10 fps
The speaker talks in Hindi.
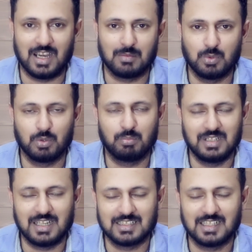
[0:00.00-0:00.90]
और हार दोनों
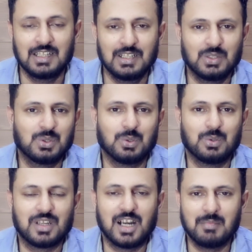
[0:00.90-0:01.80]
भी रहा था
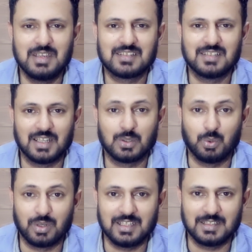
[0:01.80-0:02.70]
दोनों काम एक
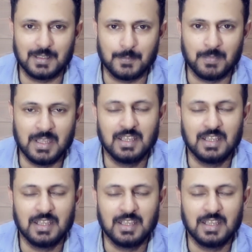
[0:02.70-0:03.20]
साथ हो रहे थे